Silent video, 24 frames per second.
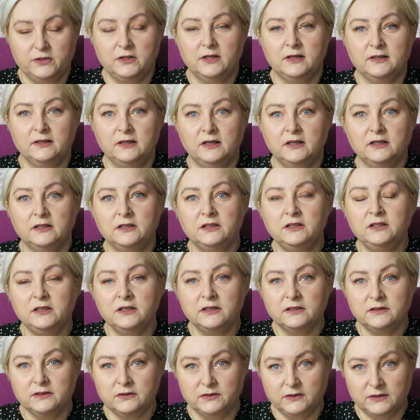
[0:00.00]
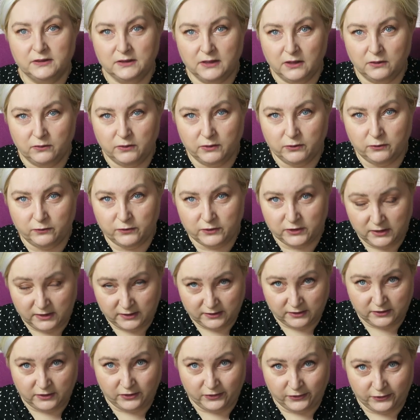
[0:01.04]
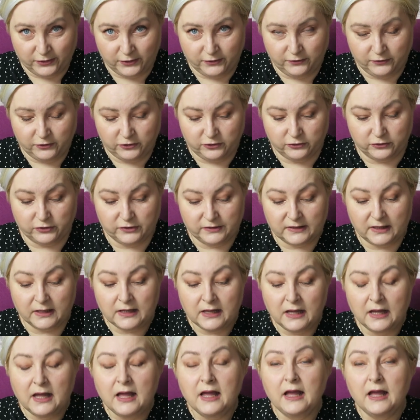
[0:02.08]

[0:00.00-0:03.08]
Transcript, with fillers: wydaniach nie zostały uwzględnione w książce